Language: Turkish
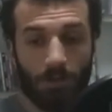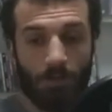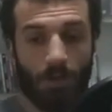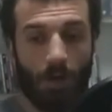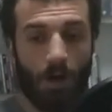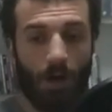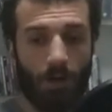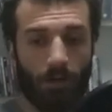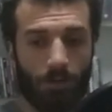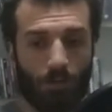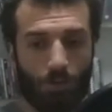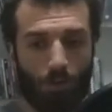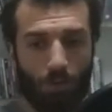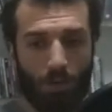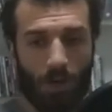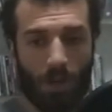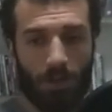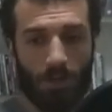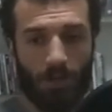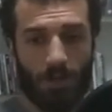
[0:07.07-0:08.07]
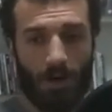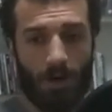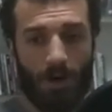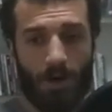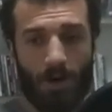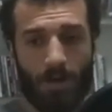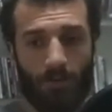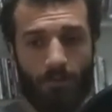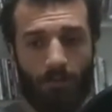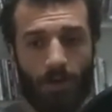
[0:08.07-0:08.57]
Taht kuralı
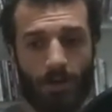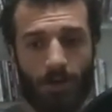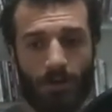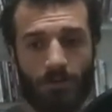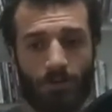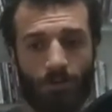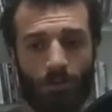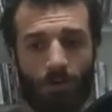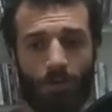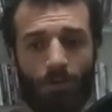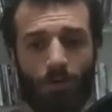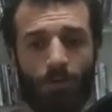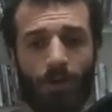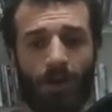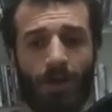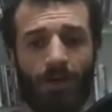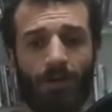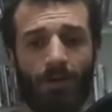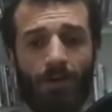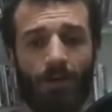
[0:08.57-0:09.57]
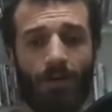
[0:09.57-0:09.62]
ariflerin gönlüne,